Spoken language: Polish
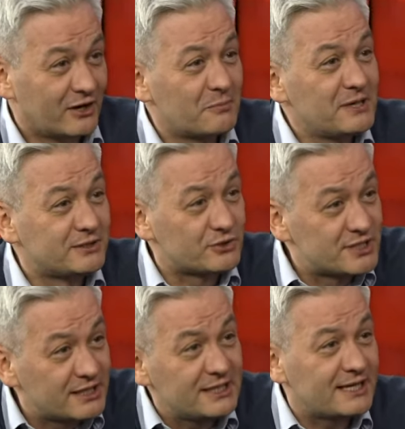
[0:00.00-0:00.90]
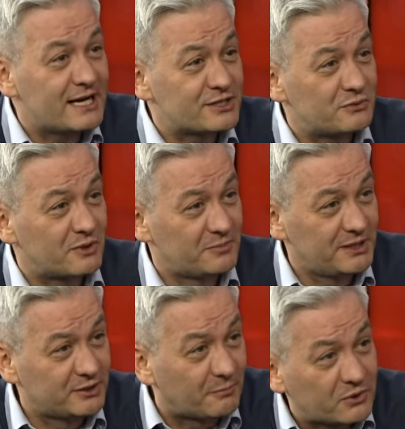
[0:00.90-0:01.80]
Robili to dziennikarzom,
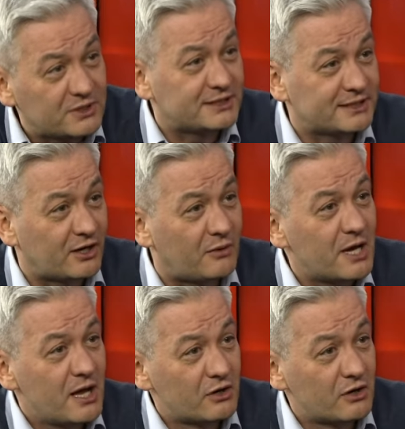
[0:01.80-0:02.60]
robili to politykom,